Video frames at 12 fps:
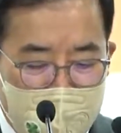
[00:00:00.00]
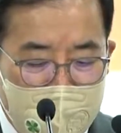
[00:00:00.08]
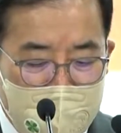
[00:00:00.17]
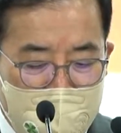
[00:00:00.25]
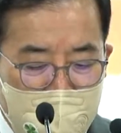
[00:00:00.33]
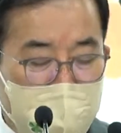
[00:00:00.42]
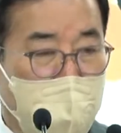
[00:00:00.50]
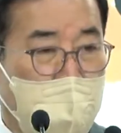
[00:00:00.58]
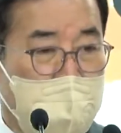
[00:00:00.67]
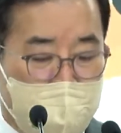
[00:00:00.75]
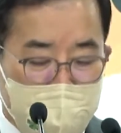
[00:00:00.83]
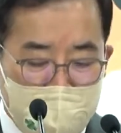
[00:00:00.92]
정부가
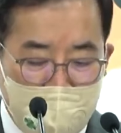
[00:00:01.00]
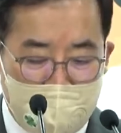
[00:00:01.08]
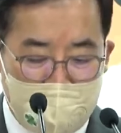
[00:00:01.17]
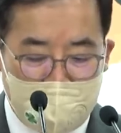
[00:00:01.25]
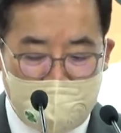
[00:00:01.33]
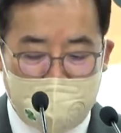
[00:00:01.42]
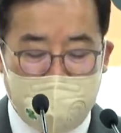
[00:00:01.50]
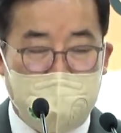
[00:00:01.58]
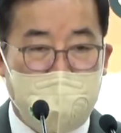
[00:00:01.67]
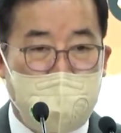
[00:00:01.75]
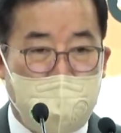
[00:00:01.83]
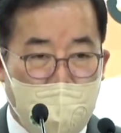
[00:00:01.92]
검증에
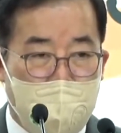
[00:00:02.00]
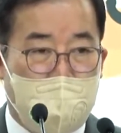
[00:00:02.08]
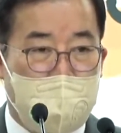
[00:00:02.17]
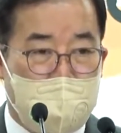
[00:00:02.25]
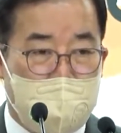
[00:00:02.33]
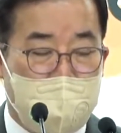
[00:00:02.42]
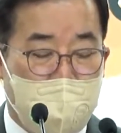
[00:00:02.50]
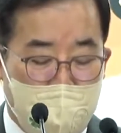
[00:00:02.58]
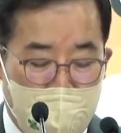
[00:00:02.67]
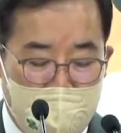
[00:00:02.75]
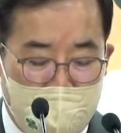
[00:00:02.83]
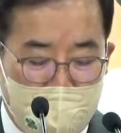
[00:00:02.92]
직접 개입하는 시스템이
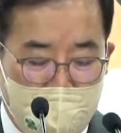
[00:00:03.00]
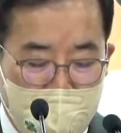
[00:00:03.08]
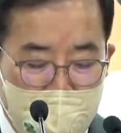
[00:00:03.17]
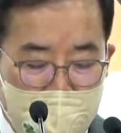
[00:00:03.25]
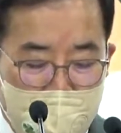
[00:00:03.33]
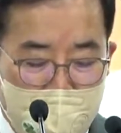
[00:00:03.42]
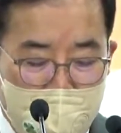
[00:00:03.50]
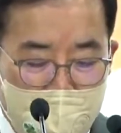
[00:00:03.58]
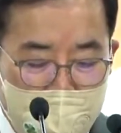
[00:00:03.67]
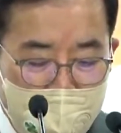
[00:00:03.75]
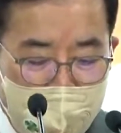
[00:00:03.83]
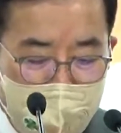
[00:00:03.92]
아니라
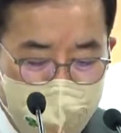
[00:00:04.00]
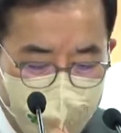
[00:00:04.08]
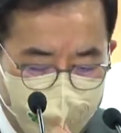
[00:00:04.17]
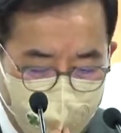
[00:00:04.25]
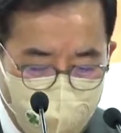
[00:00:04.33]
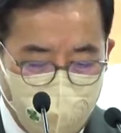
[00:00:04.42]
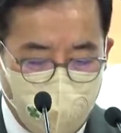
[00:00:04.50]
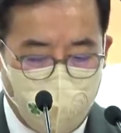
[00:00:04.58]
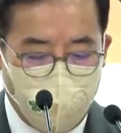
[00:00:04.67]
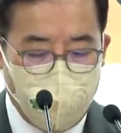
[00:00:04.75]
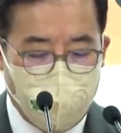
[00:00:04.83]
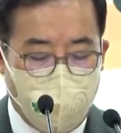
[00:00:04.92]
법으로
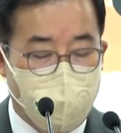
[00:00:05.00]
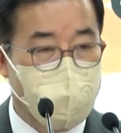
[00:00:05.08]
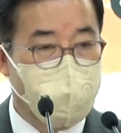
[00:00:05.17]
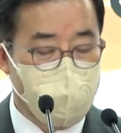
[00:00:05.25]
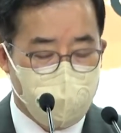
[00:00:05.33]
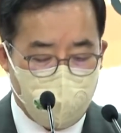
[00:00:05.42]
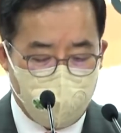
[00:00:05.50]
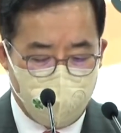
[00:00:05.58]
위원회의 인적